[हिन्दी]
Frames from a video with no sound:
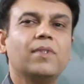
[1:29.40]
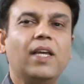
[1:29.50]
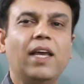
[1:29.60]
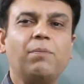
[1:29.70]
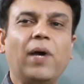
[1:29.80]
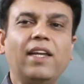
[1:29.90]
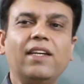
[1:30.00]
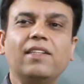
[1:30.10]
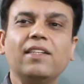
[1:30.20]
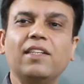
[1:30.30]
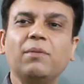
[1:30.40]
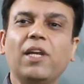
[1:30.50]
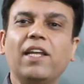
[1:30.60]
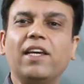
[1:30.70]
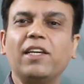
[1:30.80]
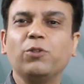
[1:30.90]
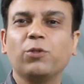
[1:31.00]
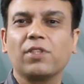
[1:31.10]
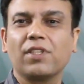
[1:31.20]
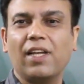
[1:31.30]
एक पानी की टंकी में लीकेज
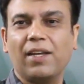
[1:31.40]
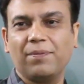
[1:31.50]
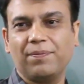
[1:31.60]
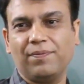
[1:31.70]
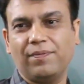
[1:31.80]
हो सकता है